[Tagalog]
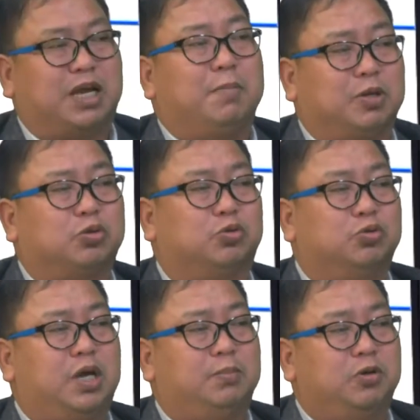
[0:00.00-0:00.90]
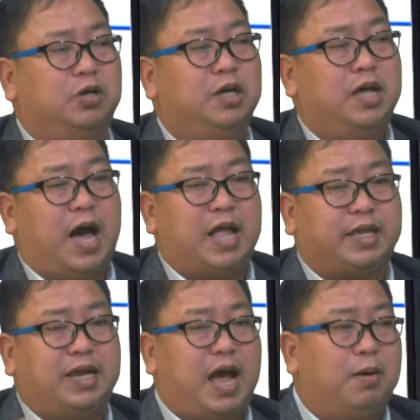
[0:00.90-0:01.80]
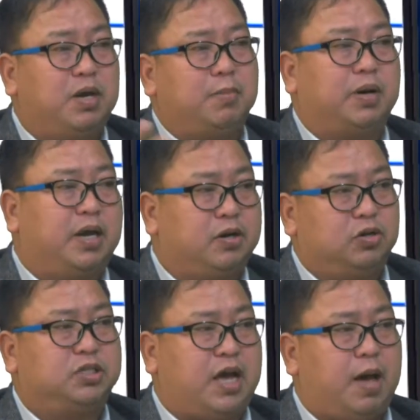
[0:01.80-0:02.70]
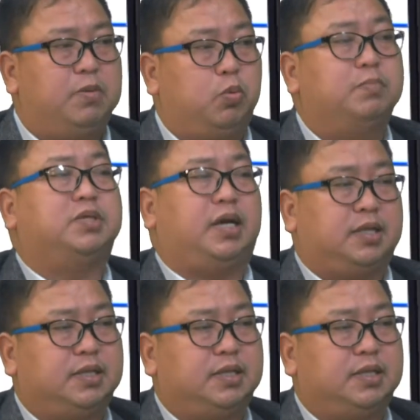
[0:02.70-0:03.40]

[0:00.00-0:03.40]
talaga matututunan mo. At kailangan mo lang mag-enroll sa aming website.